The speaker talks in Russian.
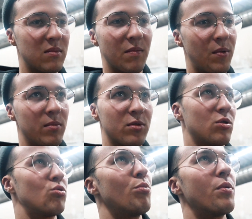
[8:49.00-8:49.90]
прям
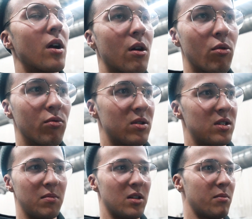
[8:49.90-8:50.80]
супер какого-то
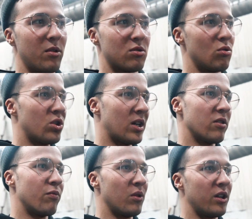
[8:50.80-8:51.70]
себе там
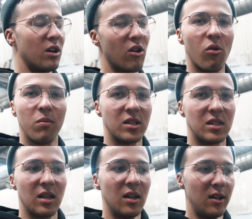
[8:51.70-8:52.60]
результата в плане
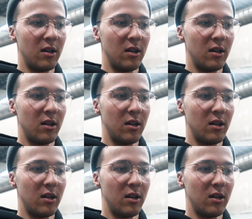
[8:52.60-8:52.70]
громкости.